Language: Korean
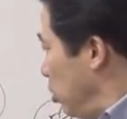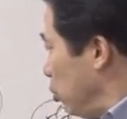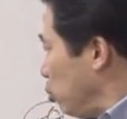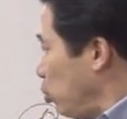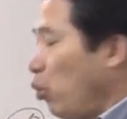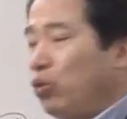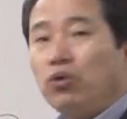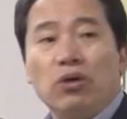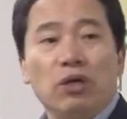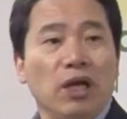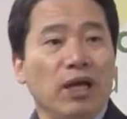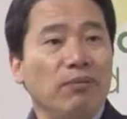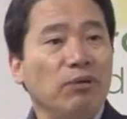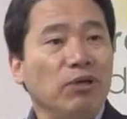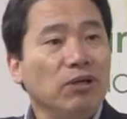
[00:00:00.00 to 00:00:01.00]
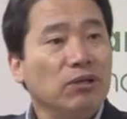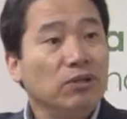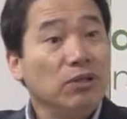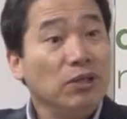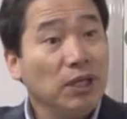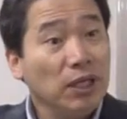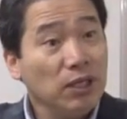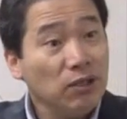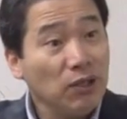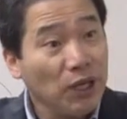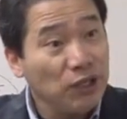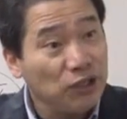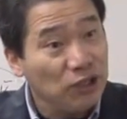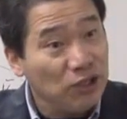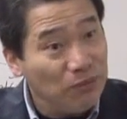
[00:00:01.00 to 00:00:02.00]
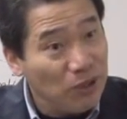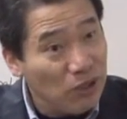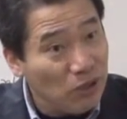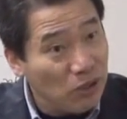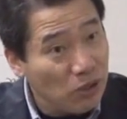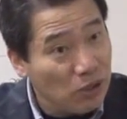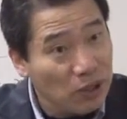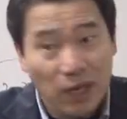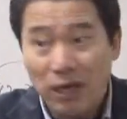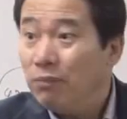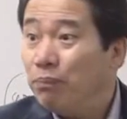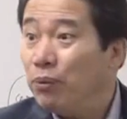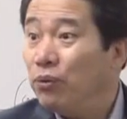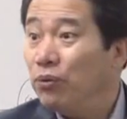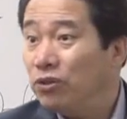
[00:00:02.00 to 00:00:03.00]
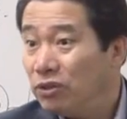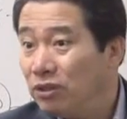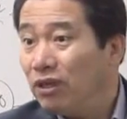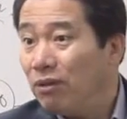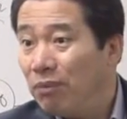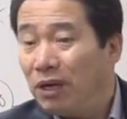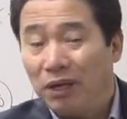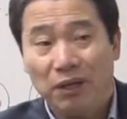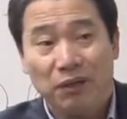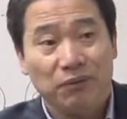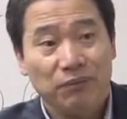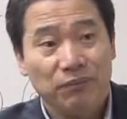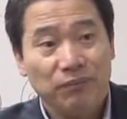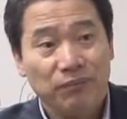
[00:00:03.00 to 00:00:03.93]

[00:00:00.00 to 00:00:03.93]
손을 내밀어 그에게 대시며라는 표현을 쓴단 말이에요.